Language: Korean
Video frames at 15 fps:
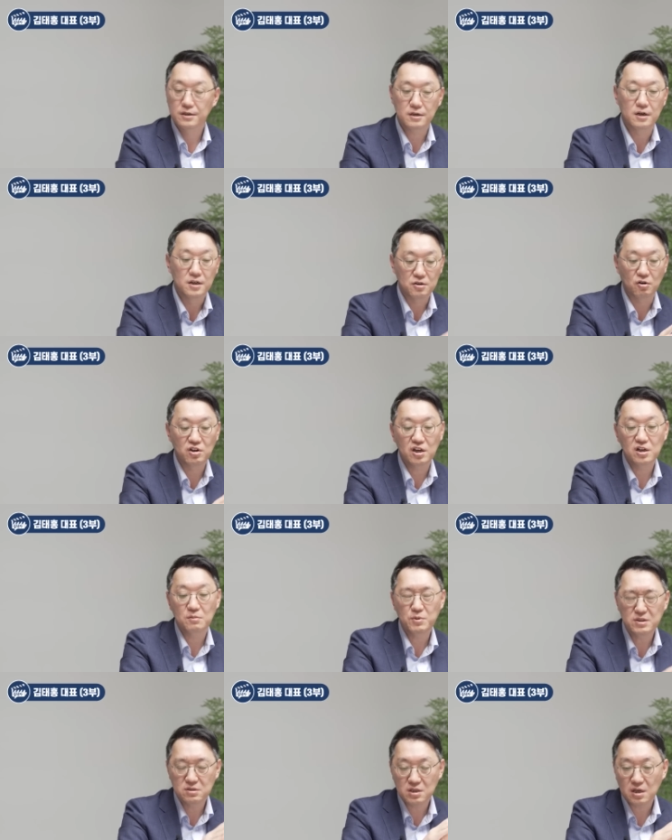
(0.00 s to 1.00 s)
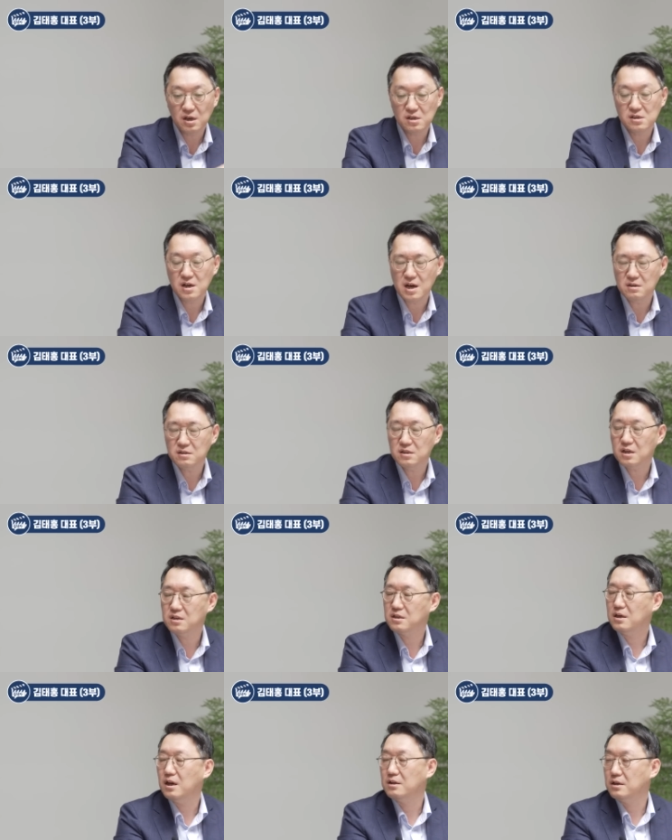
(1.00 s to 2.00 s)
그러니까 경기가 나빠서 착각 을
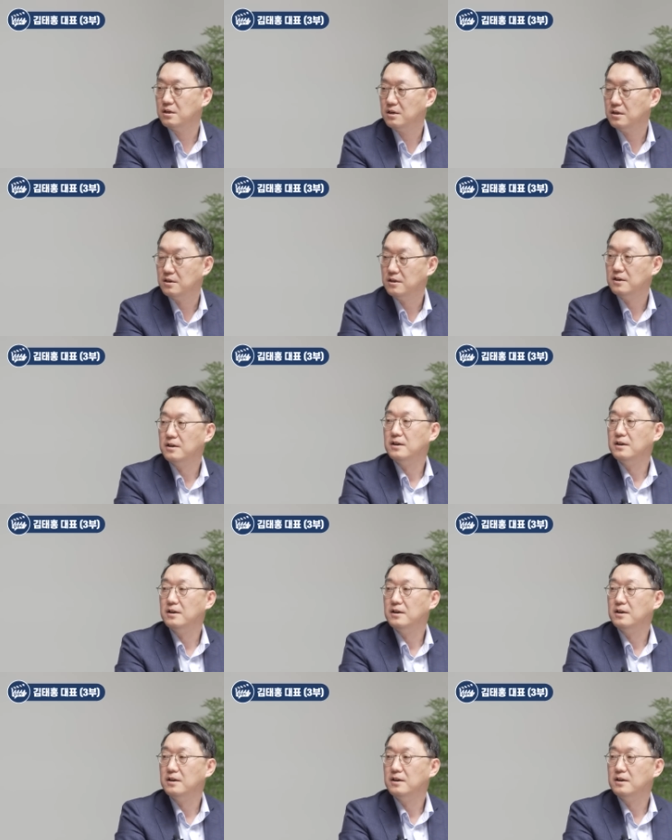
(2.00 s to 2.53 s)
깎는다는 게 아니라